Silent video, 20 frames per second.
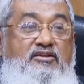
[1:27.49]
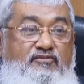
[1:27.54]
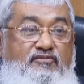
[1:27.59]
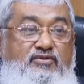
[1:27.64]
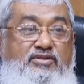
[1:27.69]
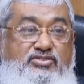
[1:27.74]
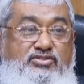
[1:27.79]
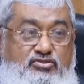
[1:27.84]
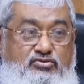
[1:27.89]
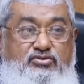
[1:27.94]

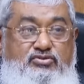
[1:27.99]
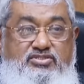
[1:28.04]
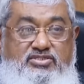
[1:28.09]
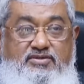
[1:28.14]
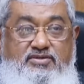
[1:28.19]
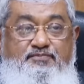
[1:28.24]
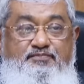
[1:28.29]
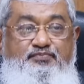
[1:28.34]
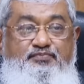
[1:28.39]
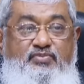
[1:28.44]
ইনফ্লুয়েস
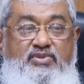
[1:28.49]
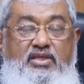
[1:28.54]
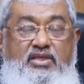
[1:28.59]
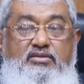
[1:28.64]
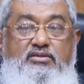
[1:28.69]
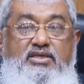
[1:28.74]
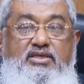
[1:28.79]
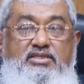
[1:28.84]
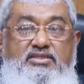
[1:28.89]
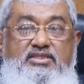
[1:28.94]
করছে
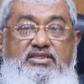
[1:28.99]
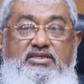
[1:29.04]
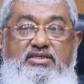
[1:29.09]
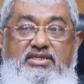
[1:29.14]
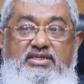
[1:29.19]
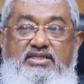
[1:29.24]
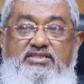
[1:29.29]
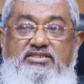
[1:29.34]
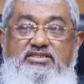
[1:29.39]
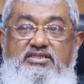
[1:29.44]
তো এই
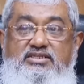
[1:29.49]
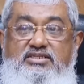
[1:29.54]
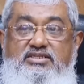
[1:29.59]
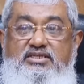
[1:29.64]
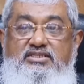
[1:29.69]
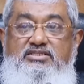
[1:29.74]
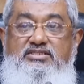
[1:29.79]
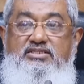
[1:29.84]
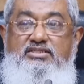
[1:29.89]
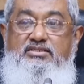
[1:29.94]
তিনটা
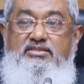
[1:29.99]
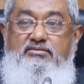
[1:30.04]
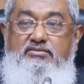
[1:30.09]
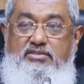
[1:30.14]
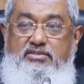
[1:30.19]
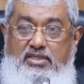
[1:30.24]
জিনিসকে চিন